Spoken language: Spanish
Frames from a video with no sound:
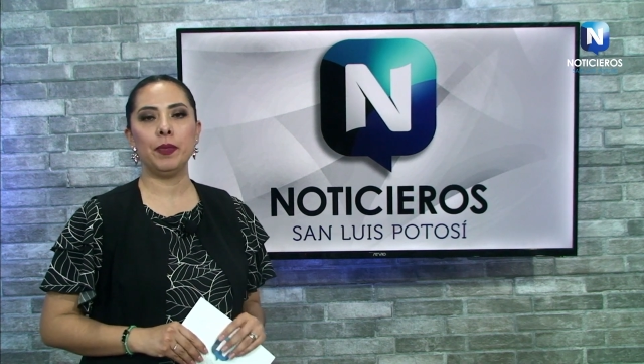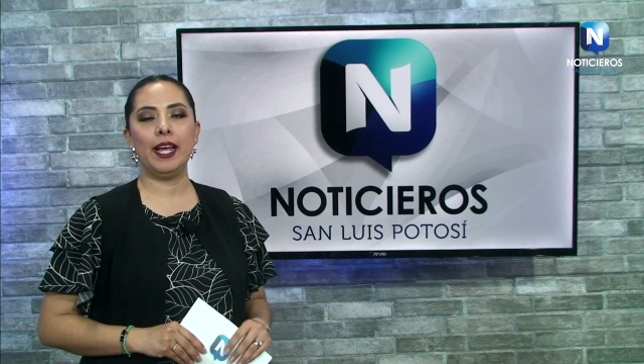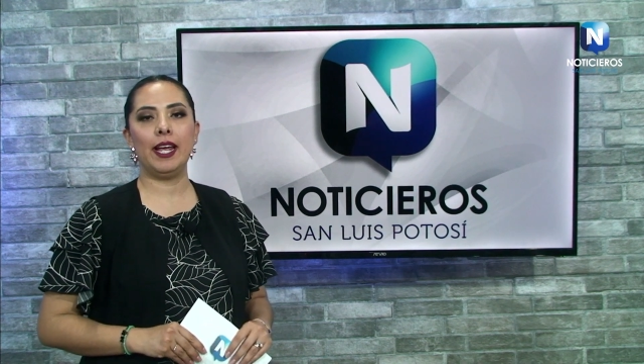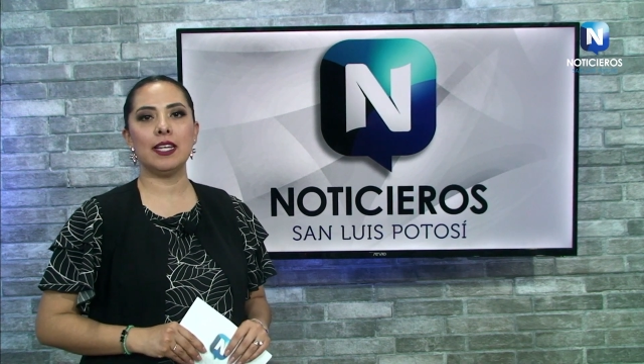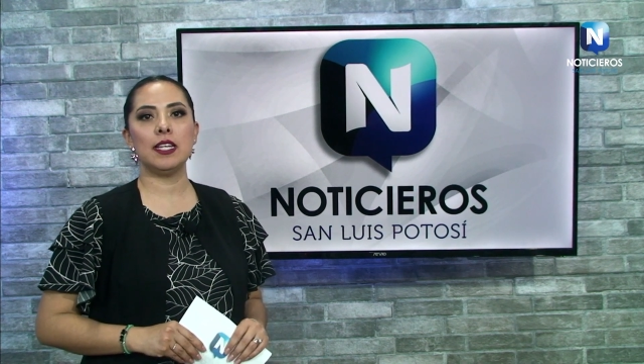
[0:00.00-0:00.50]

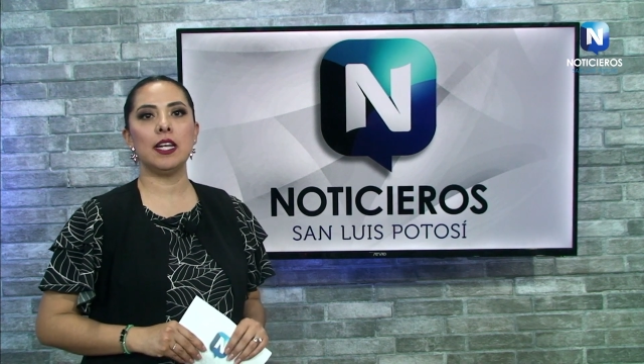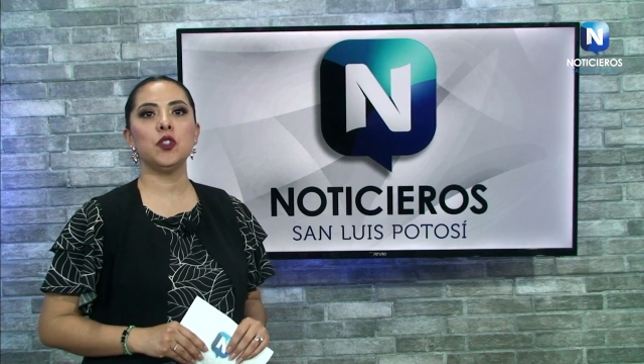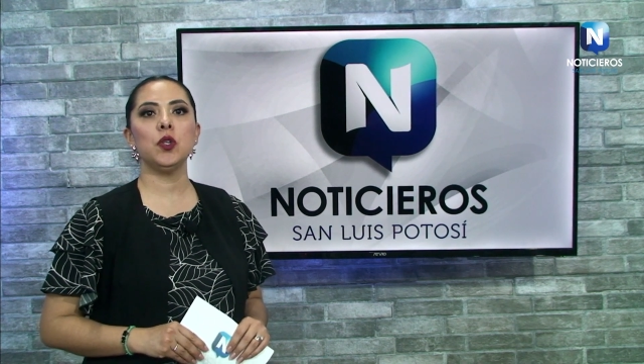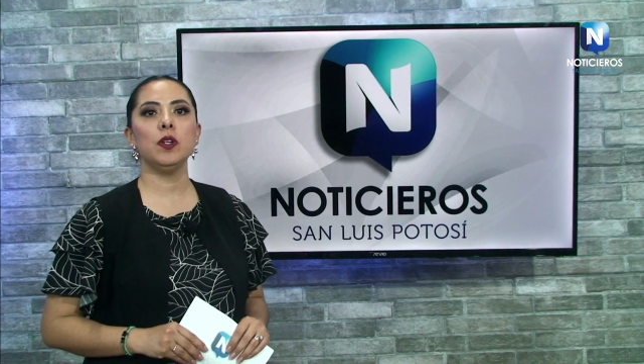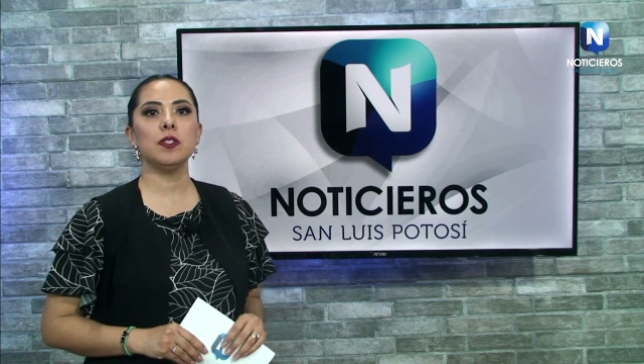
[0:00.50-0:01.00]
en las
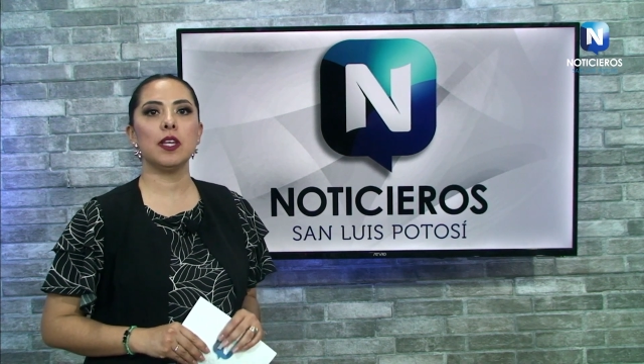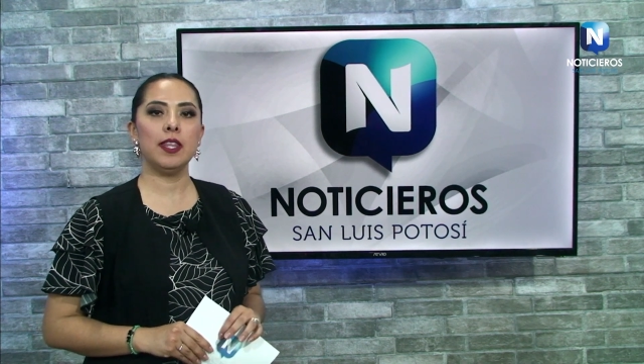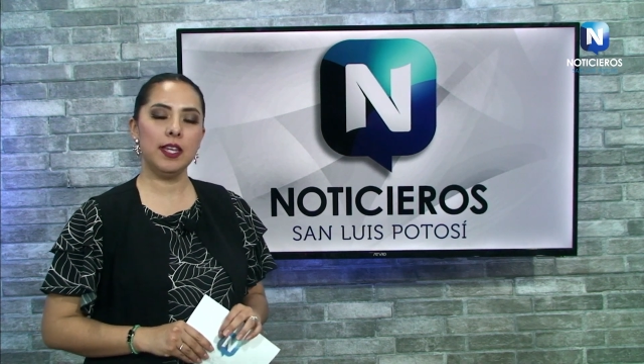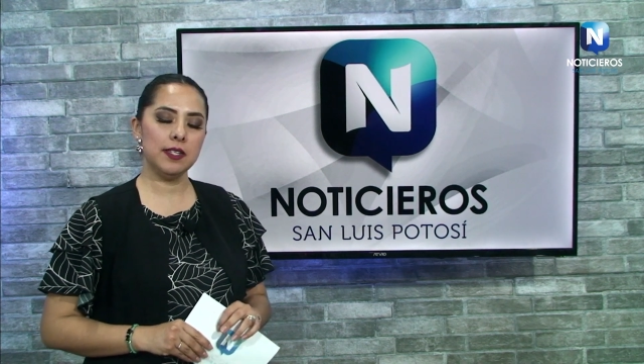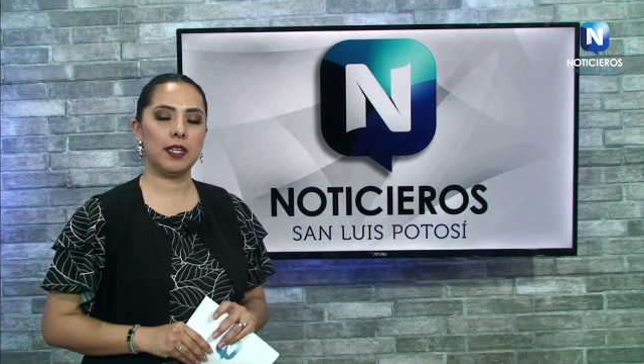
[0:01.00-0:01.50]
elecciones
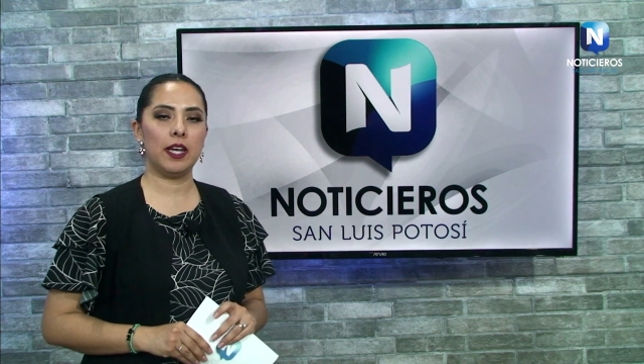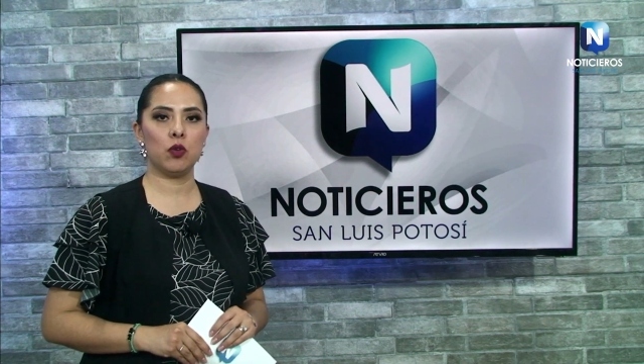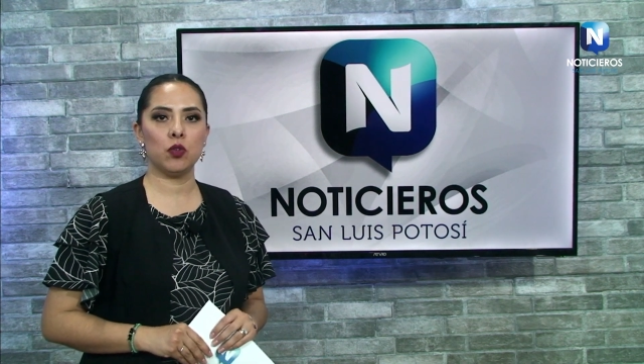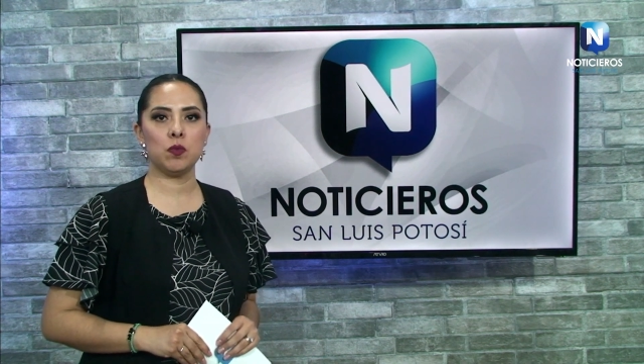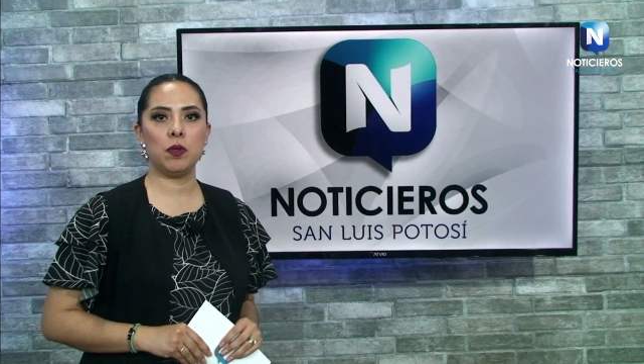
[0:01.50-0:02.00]
de este año
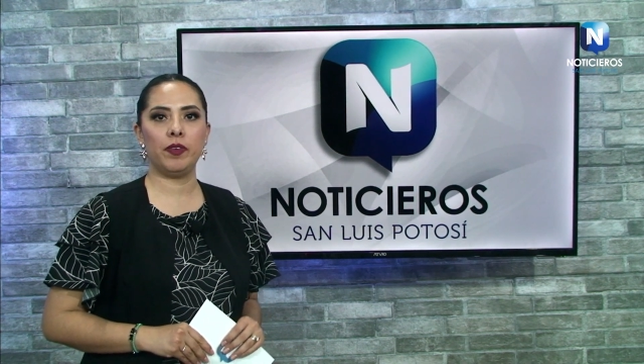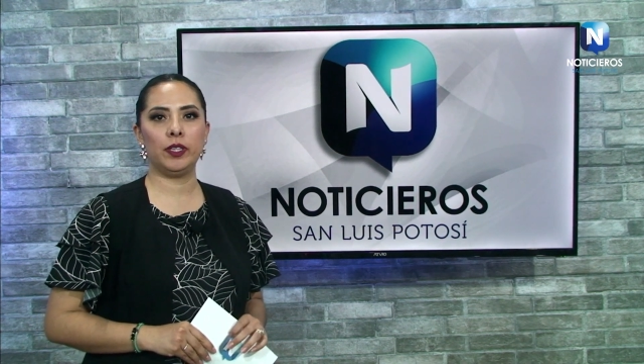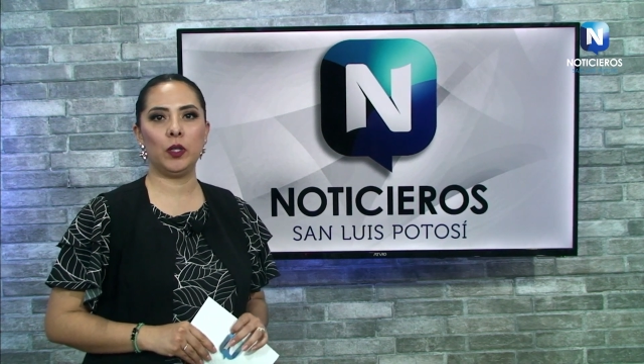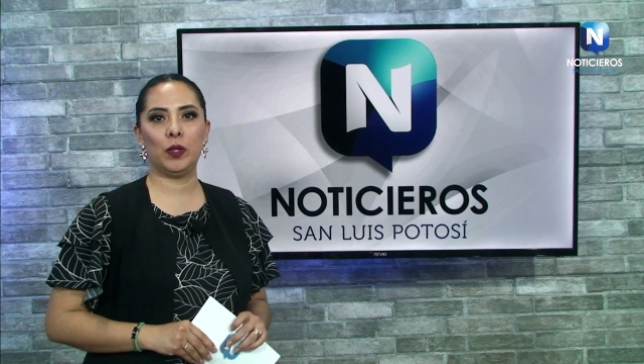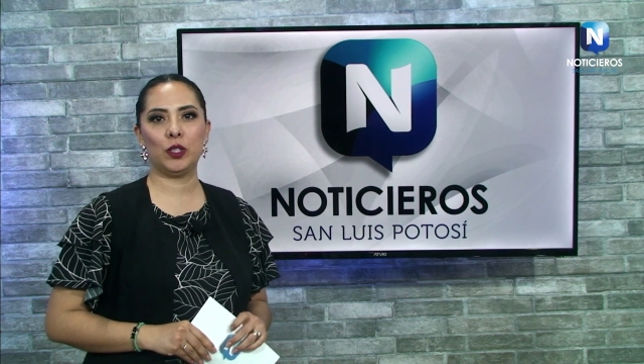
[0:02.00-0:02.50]

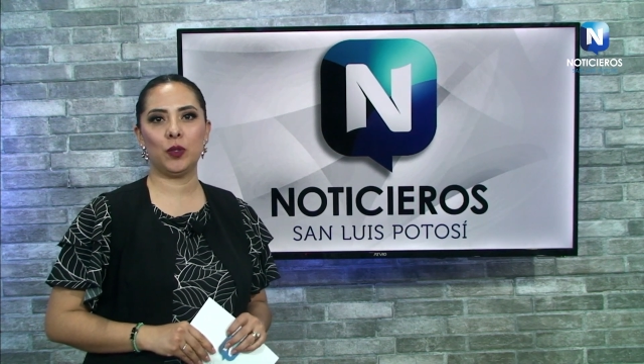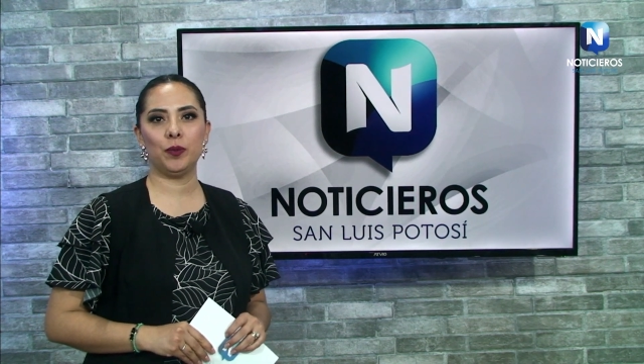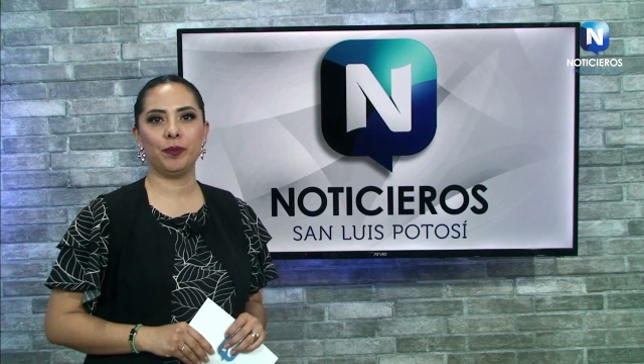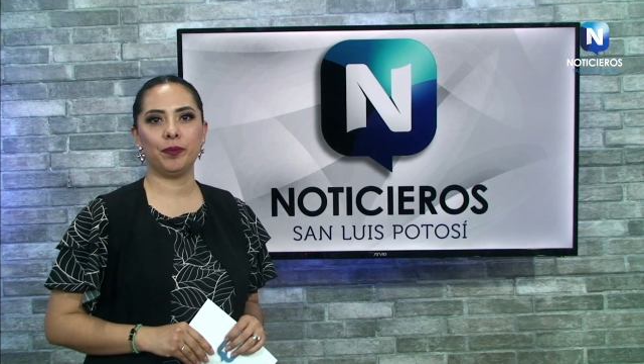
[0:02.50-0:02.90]
2024.